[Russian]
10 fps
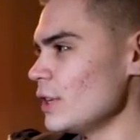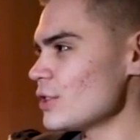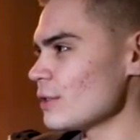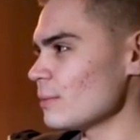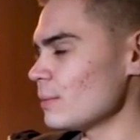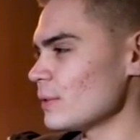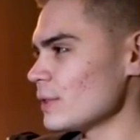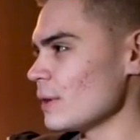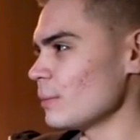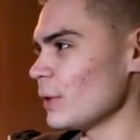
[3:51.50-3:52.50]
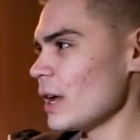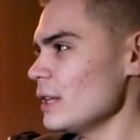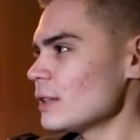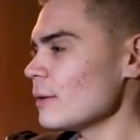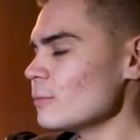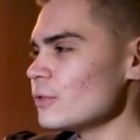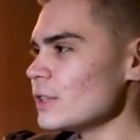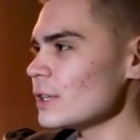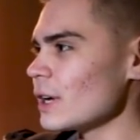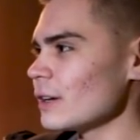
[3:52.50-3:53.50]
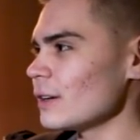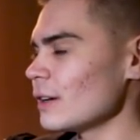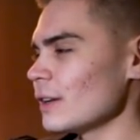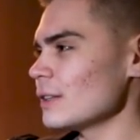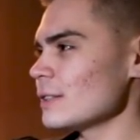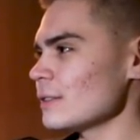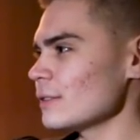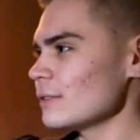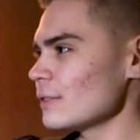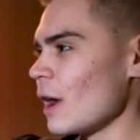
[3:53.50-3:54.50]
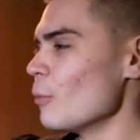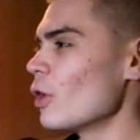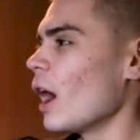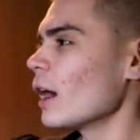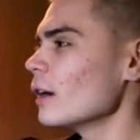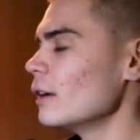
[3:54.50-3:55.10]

личном там, плане там у всех, как говорится, кому как,